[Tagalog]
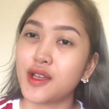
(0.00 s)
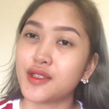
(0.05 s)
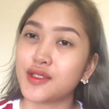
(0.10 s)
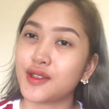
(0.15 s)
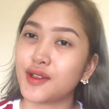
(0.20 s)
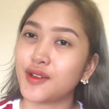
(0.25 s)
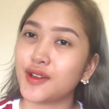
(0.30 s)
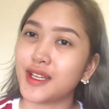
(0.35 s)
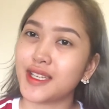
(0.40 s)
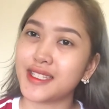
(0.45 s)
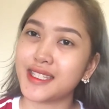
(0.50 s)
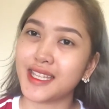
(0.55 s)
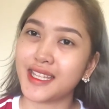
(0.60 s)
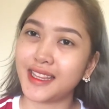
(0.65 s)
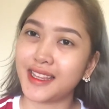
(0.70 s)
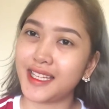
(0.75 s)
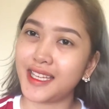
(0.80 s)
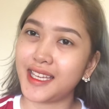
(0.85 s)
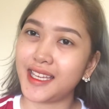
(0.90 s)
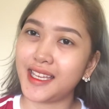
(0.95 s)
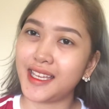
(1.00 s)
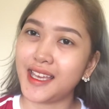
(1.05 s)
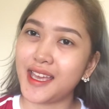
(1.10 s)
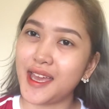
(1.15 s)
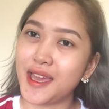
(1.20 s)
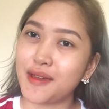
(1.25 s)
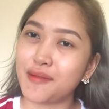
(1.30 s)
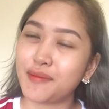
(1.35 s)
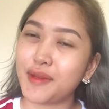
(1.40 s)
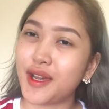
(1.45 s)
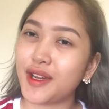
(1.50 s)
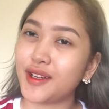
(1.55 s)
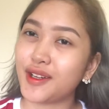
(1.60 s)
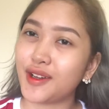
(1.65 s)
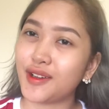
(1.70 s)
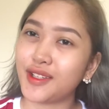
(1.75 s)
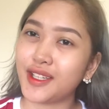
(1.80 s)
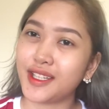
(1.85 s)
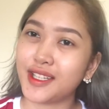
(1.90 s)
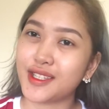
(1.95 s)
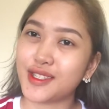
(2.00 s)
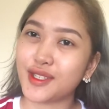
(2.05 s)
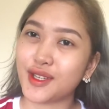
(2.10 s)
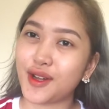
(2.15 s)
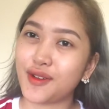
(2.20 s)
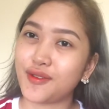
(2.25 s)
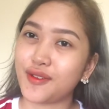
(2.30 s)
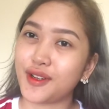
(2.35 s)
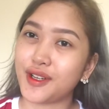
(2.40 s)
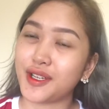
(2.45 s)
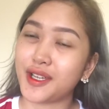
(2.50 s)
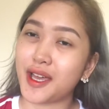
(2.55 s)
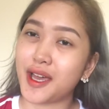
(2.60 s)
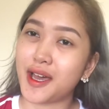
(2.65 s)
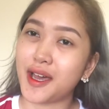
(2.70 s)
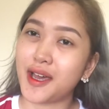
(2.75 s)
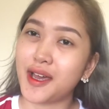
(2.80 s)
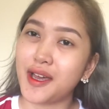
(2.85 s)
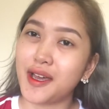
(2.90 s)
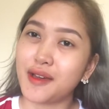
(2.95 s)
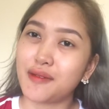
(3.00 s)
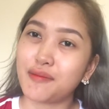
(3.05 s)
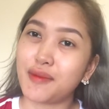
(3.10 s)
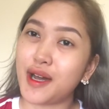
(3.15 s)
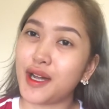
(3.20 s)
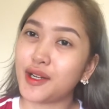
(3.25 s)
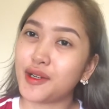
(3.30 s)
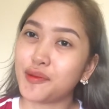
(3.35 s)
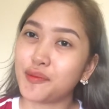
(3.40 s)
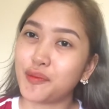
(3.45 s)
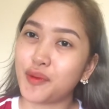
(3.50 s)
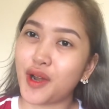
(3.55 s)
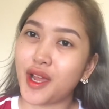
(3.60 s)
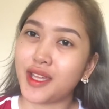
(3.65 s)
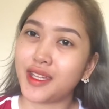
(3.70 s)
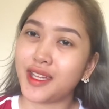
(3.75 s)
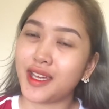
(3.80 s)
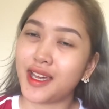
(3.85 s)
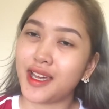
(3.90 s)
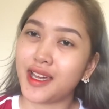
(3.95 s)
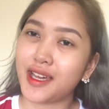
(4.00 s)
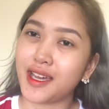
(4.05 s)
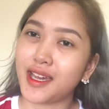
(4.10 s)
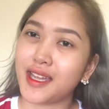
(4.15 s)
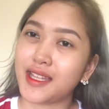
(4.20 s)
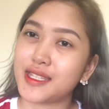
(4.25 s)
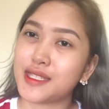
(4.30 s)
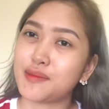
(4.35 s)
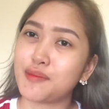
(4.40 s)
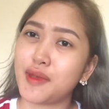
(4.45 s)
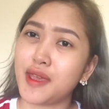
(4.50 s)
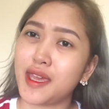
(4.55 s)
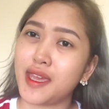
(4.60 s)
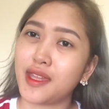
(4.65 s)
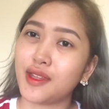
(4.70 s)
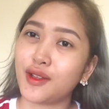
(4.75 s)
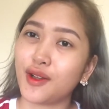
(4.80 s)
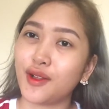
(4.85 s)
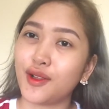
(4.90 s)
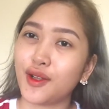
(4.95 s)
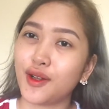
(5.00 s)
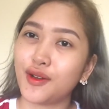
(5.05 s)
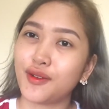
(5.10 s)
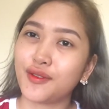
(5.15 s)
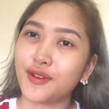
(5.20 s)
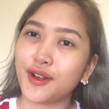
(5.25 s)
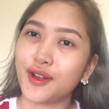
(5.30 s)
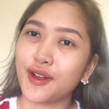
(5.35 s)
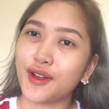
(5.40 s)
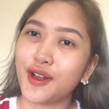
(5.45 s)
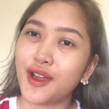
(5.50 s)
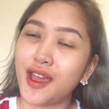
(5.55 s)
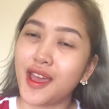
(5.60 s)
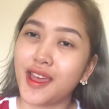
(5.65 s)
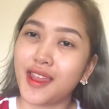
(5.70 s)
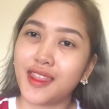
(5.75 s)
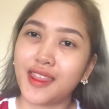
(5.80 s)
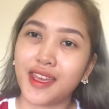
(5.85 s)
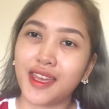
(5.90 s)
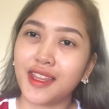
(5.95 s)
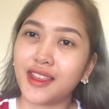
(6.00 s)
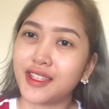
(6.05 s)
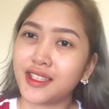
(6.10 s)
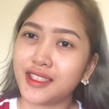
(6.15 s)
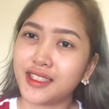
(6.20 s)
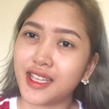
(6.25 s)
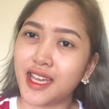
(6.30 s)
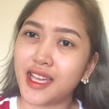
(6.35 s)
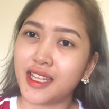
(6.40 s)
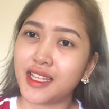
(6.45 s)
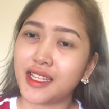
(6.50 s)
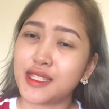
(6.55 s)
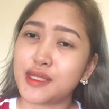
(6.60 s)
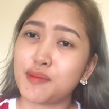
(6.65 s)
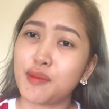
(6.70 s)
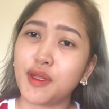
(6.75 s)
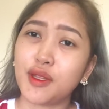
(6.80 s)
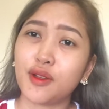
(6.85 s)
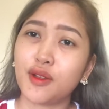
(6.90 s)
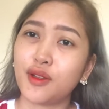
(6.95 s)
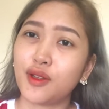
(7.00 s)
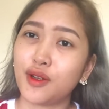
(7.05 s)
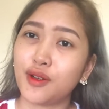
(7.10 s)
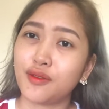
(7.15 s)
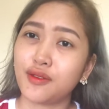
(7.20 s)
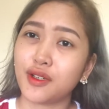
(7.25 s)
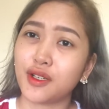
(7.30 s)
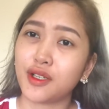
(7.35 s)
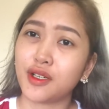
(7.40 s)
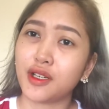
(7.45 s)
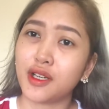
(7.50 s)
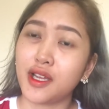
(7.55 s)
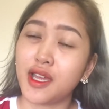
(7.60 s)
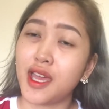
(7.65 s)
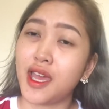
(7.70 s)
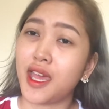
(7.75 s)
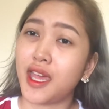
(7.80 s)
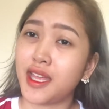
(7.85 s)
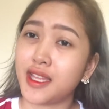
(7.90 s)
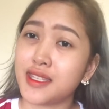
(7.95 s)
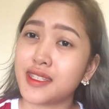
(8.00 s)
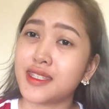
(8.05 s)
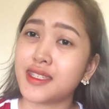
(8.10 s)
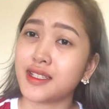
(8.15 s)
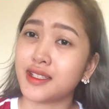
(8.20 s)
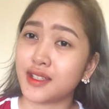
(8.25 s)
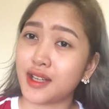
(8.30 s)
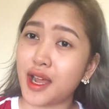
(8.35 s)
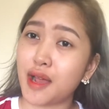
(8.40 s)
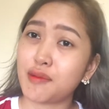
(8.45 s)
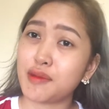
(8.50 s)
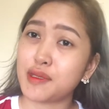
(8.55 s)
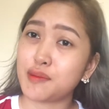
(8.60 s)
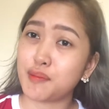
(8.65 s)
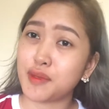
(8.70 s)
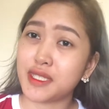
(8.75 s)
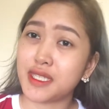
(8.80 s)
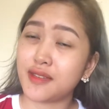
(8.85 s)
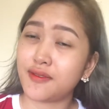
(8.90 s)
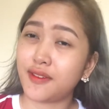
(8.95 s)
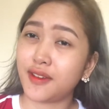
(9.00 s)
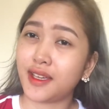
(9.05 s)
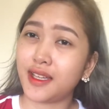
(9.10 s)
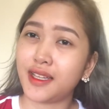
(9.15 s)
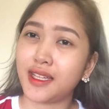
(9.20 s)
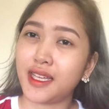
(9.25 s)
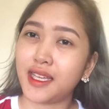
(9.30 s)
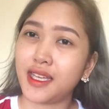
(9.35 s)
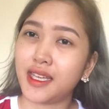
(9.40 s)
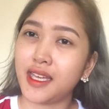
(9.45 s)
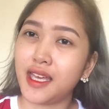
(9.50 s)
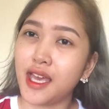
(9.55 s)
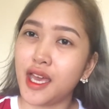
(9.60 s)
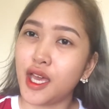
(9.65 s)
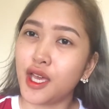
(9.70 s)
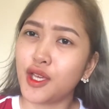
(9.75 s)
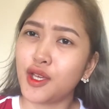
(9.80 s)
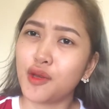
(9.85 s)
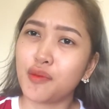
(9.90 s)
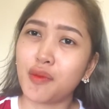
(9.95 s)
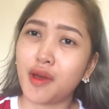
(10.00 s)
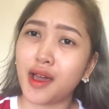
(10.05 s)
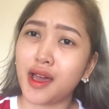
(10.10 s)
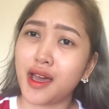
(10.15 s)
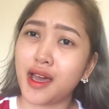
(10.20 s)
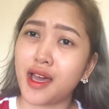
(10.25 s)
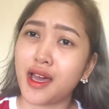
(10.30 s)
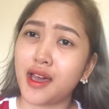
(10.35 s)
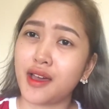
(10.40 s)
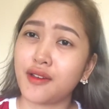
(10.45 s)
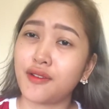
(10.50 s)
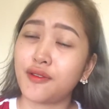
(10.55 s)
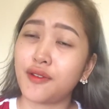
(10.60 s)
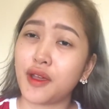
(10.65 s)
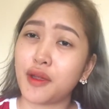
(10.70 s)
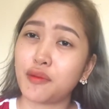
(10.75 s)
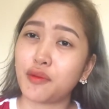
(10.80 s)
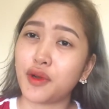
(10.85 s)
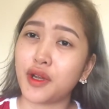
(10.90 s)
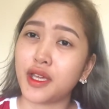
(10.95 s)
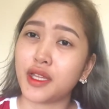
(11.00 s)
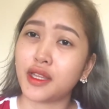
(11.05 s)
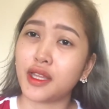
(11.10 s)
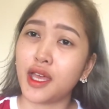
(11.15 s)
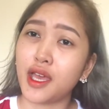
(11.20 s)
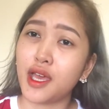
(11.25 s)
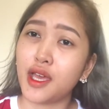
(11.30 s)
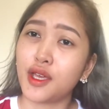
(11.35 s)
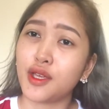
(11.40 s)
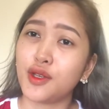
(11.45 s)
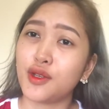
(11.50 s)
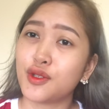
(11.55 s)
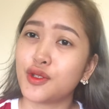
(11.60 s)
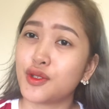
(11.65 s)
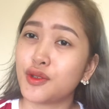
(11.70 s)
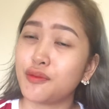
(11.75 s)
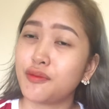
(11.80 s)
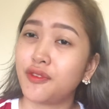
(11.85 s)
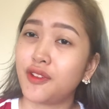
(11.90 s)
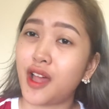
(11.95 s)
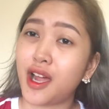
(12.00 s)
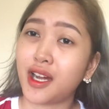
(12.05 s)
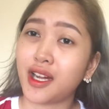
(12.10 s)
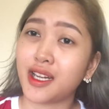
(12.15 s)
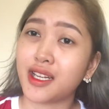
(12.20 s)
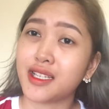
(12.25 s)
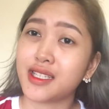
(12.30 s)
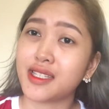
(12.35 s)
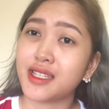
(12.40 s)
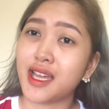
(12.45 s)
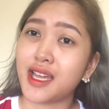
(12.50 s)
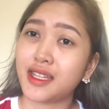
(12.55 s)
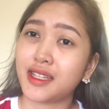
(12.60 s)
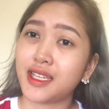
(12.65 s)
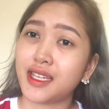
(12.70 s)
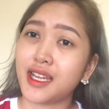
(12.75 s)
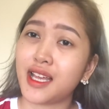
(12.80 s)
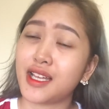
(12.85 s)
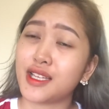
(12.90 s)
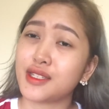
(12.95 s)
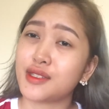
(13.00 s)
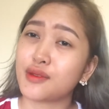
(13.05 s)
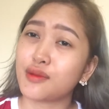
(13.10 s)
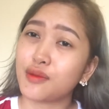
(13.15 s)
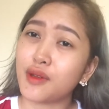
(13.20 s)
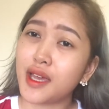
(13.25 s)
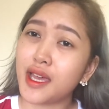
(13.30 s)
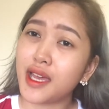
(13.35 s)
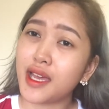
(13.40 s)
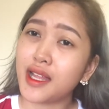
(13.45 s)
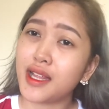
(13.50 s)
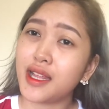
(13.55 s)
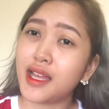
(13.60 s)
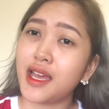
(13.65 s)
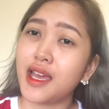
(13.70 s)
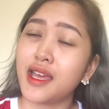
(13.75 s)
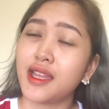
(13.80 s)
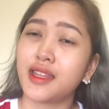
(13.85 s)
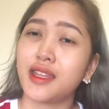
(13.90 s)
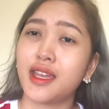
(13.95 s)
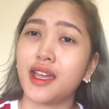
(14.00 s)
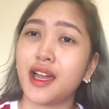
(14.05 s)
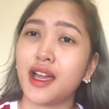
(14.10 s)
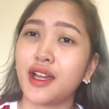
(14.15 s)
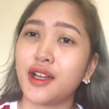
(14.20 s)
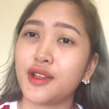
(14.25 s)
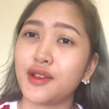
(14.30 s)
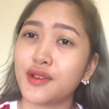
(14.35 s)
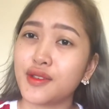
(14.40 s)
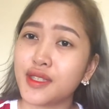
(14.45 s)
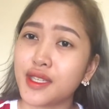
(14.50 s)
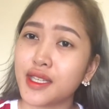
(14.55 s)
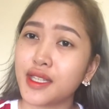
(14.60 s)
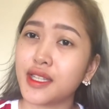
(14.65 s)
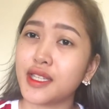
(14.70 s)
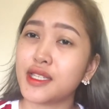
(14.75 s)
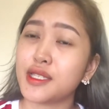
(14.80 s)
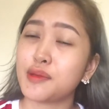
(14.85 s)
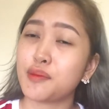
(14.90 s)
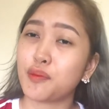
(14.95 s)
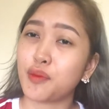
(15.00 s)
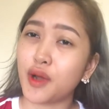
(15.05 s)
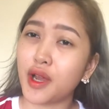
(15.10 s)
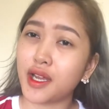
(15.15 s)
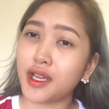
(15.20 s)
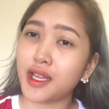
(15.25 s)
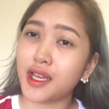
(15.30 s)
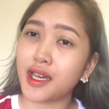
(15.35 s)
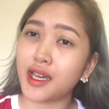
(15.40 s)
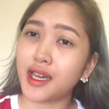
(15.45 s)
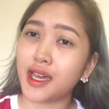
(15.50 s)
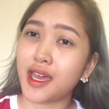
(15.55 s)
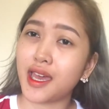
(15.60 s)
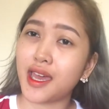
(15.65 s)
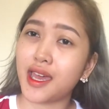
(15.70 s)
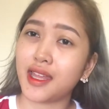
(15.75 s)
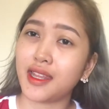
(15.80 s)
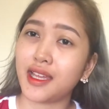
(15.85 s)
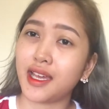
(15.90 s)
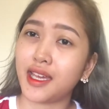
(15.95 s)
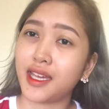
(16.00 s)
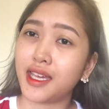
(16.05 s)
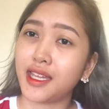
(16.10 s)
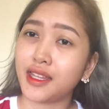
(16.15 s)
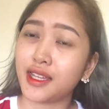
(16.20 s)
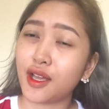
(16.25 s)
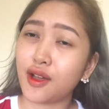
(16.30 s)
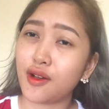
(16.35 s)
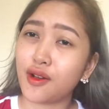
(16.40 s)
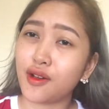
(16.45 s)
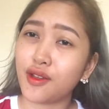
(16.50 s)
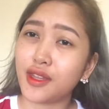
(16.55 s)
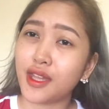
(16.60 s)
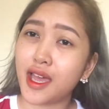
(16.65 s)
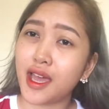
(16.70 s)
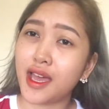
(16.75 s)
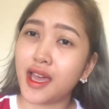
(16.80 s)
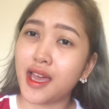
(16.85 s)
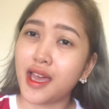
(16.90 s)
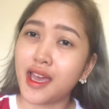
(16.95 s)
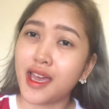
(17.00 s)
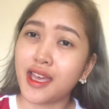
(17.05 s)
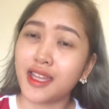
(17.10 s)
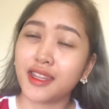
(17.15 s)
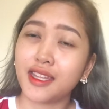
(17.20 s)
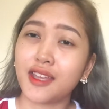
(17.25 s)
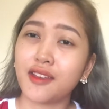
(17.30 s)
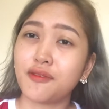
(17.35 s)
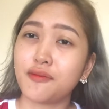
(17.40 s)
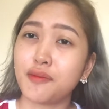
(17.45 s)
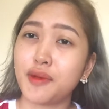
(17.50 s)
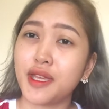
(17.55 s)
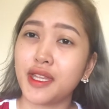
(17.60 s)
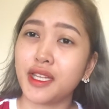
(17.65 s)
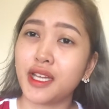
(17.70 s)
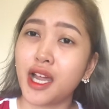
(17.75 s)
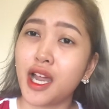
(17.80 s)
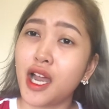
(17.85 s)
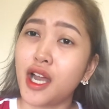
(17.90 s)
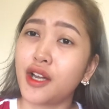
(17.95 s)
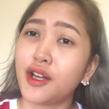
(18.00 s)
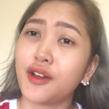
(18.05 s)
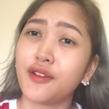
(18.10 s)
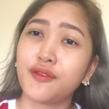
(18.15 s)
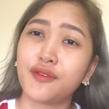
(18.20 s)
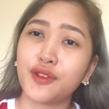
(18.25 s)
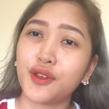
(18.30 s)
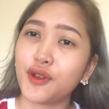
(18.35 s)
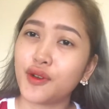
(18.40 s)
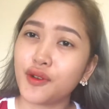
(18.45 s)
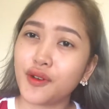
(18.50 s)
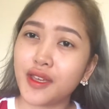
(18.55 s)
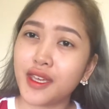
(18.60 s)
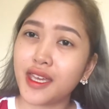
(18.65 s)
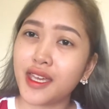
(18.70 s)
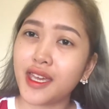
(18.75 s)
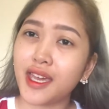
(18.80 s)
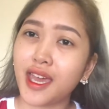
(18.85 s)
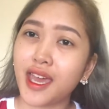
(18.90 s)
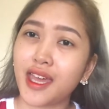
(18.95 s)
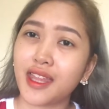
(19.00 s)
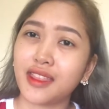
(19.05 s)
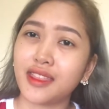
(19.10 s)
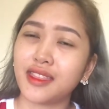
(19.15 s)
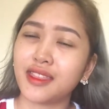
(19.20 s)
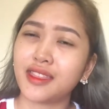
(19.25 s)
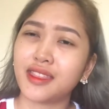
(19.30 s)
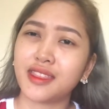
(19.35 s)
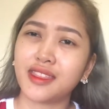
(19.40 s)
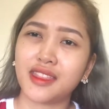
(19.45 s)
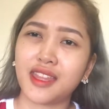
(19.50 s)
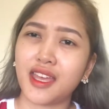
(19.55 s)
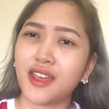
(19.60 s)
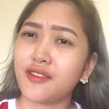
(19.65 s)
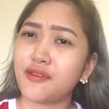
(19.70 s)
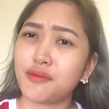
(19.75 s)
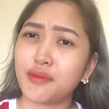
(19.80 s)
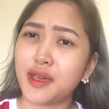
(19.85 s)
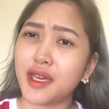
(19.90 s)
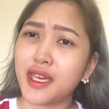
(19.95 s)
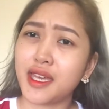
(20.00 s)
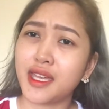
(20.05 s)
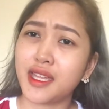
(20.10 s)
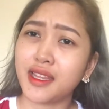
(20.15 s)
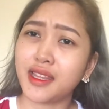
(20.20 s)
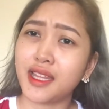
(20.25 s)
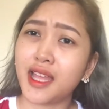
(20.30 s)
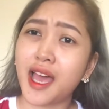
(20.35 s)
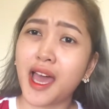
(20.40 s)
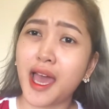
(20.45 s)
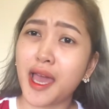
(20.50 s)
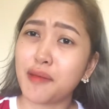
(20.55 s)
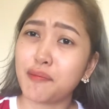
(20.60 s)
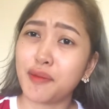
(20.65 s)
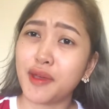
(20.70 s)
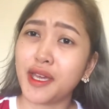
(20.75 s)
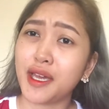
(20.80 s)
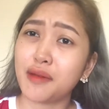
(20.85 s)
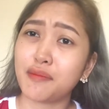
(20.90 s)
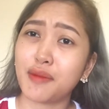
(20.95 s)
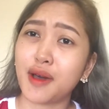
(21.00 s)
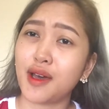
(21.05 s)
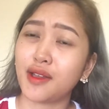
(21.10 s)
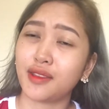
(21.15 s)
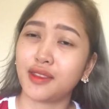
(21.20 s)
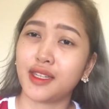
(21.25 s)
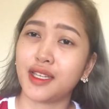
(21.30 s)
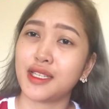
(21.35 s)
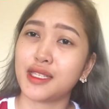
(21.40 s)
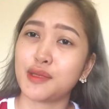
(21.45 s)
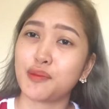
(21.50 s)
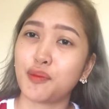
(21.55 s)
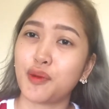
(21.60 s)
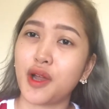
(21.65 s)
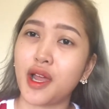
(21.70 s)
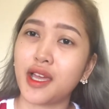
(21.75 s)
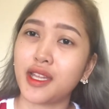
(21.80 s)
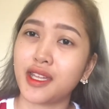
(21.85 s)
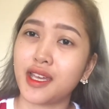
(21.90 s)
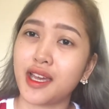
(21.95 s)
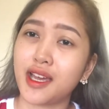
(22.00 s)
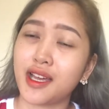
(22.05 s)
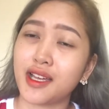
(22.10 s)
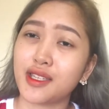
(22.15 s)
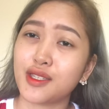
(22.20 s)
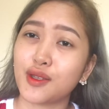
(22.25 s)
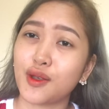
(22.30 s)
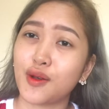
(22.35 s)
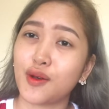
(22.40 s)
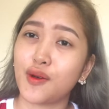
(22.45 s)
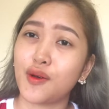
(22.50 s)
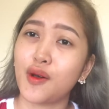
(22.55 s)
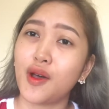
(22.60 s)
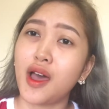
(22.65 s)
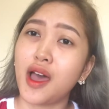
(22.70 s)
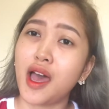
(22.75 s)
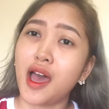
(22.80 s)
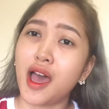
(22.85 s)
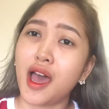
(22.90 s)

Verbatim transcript: So recently, meron ako na-discover na bagong product. It's been all over the internet. It's been all over Instagram specifically. Yung mga favorite YouTube vloggers natin as well. They are using this product and nakikita ko na they've been reviewing and they've been hyping about this product. So